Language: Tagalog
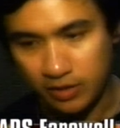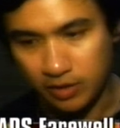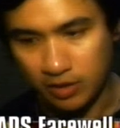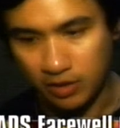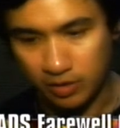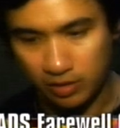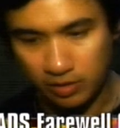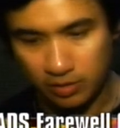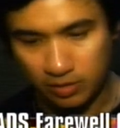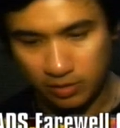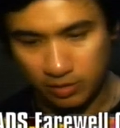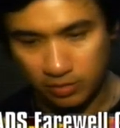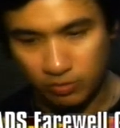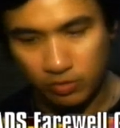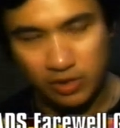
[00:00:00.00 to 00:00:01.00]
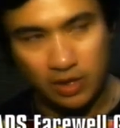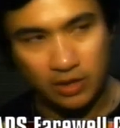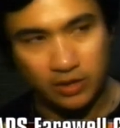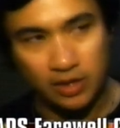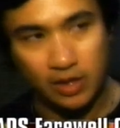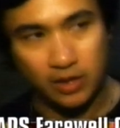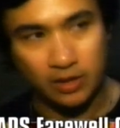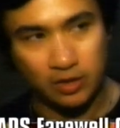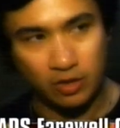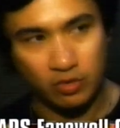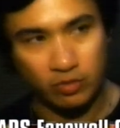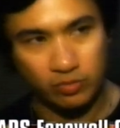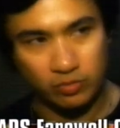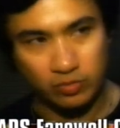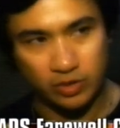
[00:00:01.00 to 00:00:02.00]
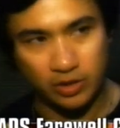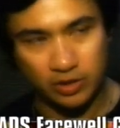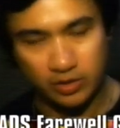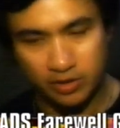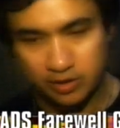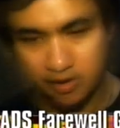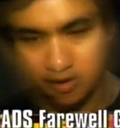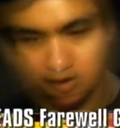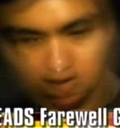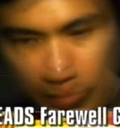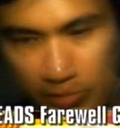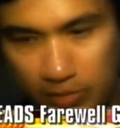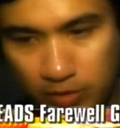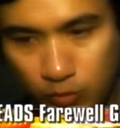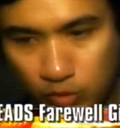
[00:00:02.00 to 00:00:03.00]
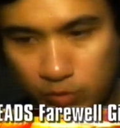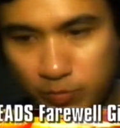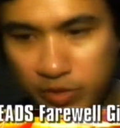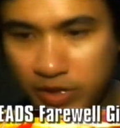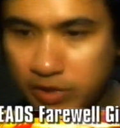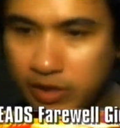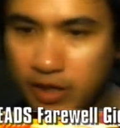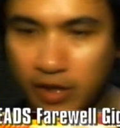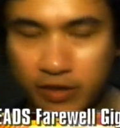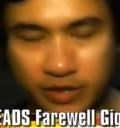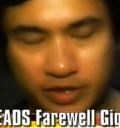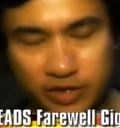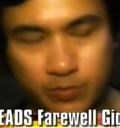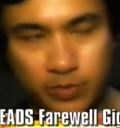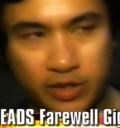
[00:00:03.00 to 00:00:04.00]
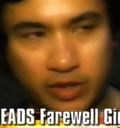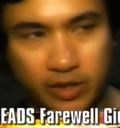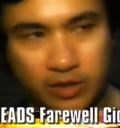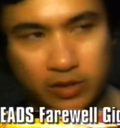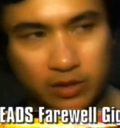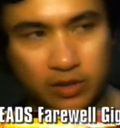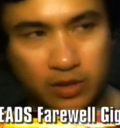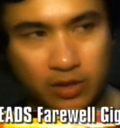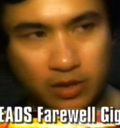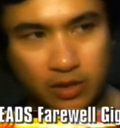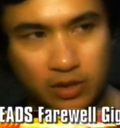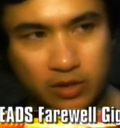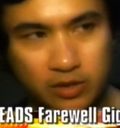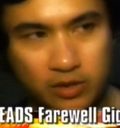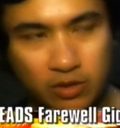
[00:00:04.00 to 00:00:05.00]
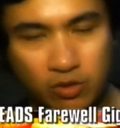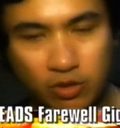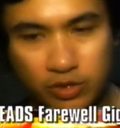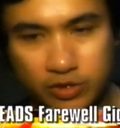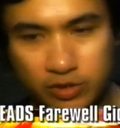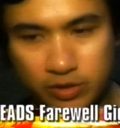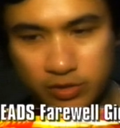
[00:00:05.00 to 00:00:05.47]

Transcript: na uh, good luck na lang daw and he, he will be there in spirit sa concert.